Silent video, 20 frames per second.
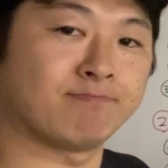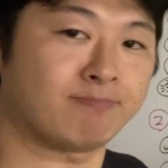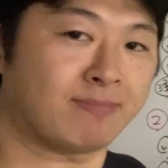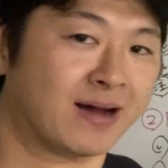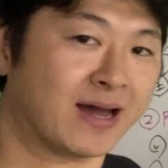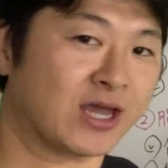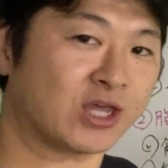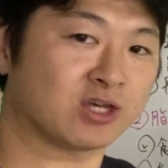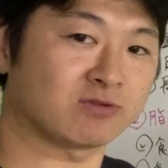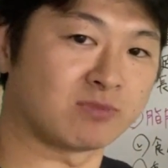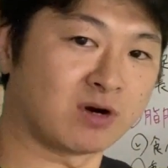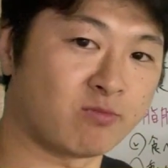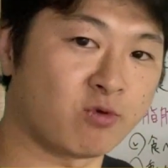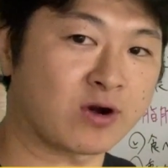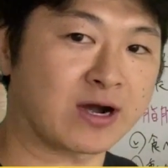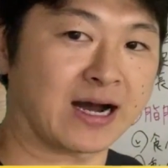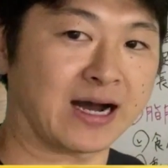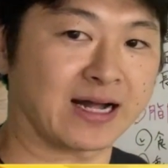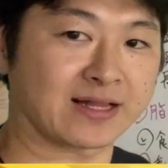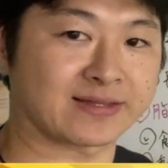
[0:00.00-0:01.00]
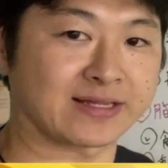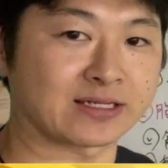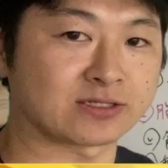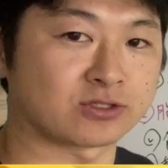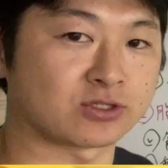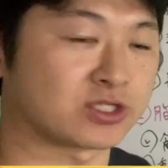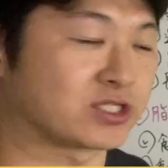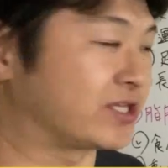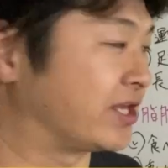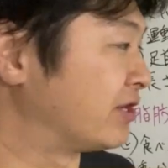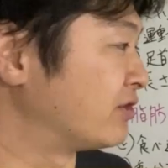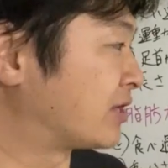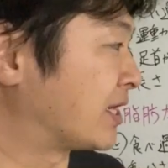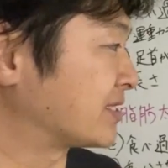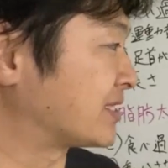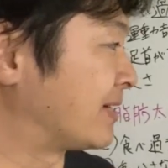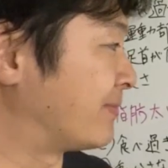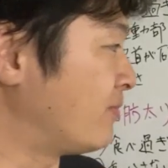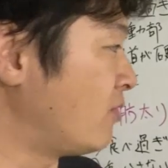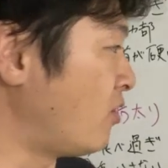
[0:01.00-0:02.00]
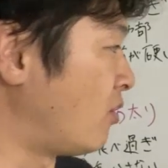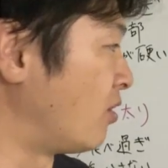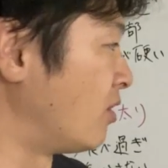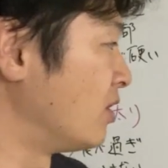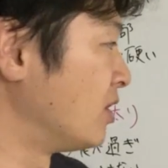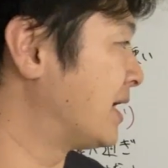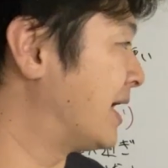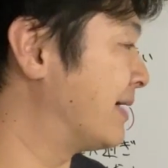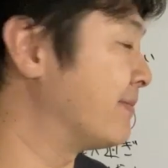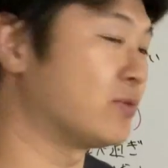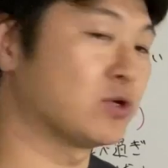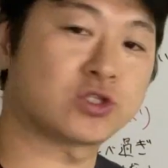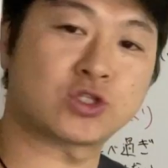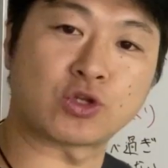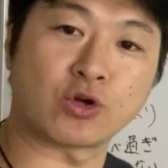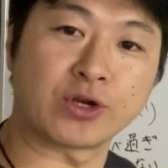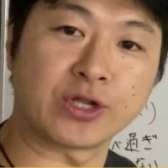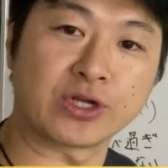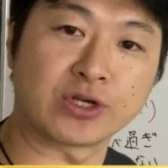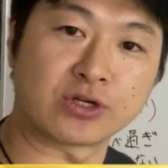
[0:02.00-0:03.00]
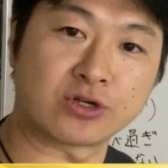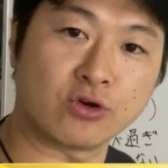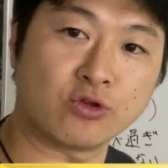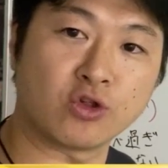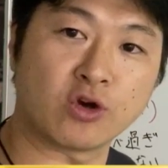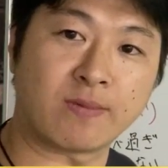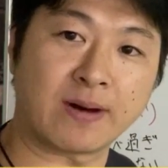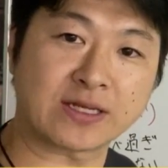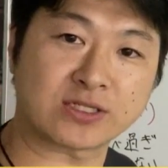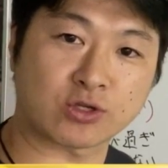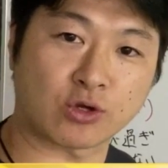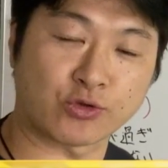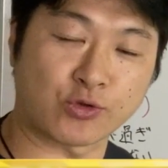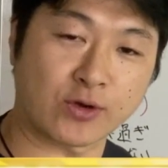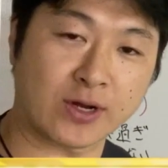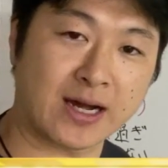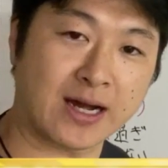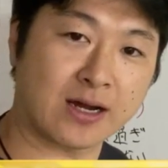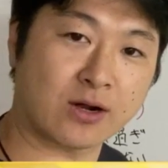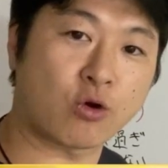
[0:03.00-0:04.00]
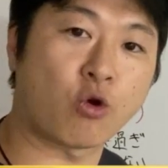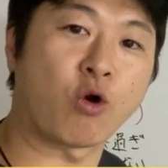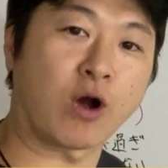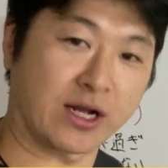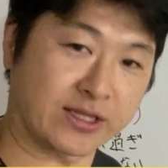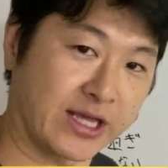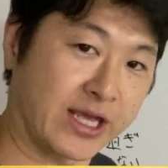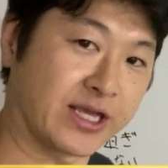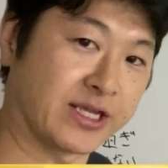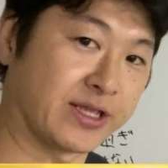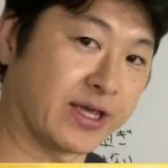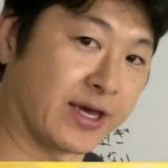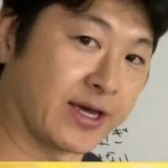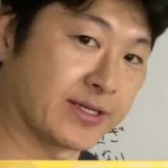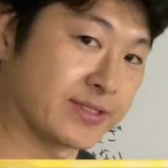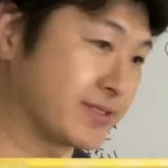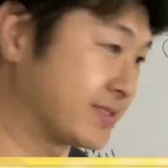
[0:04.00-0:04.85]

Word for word: 前のももが発達している方も、ハムストリングを伸ばすことが効果的で